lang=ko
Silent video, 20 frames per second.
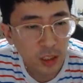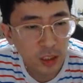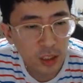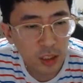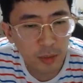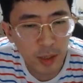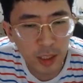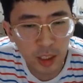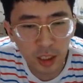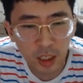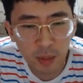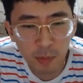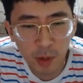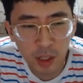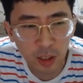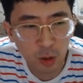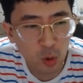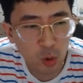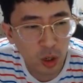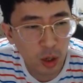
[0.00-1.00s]
기마디
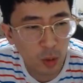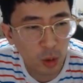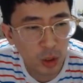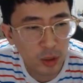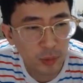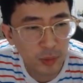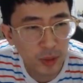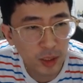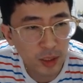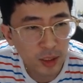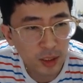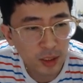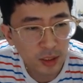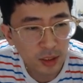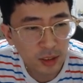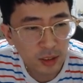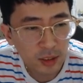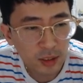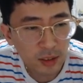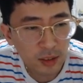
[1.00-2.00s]
기마디 곡 가보겠습니다.
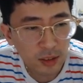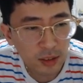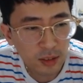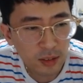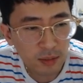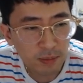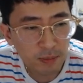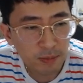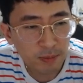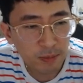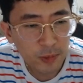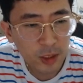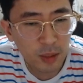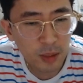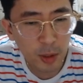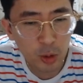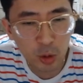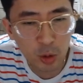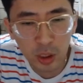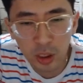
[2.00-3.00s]

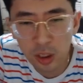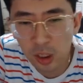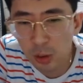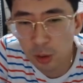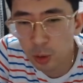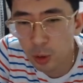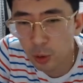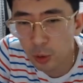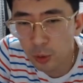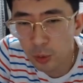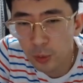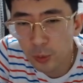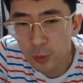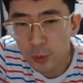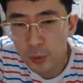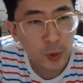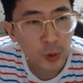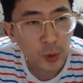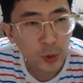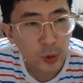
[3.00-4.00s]
기마추 새끼들고요.
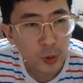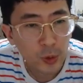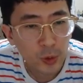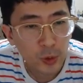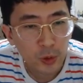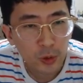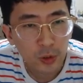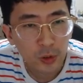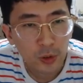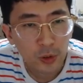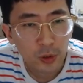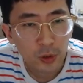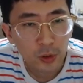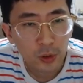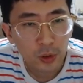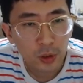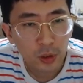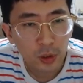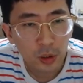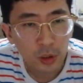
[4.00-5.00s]

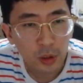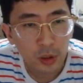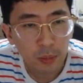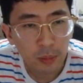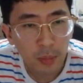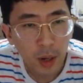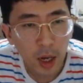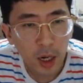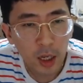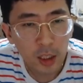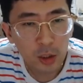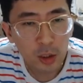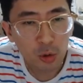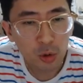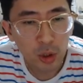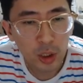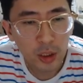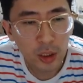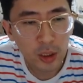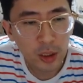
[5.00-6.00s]
어, 마가
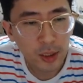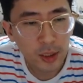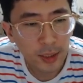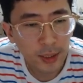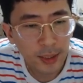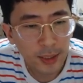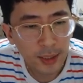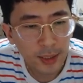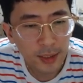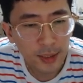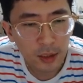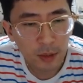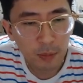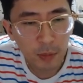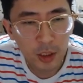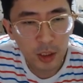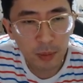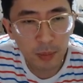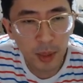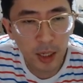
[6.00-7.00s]
진출하셨는데
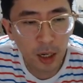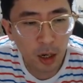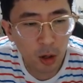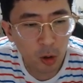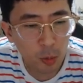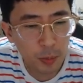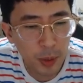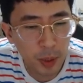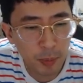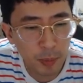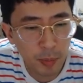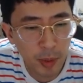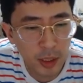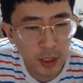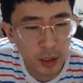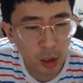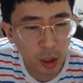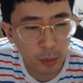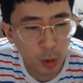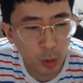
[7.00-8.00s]
뭐 집만 나가고 평범한
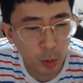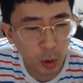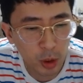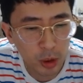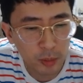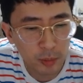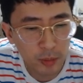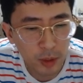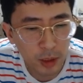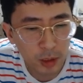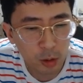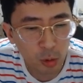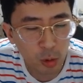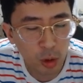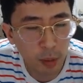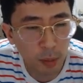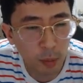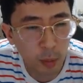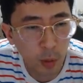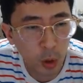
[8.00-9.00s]
형태로 한번 넣어보겠습니다. 승률
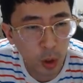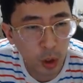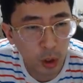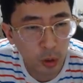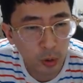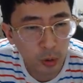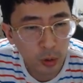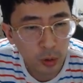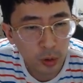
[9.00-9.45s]
한번 볼게요.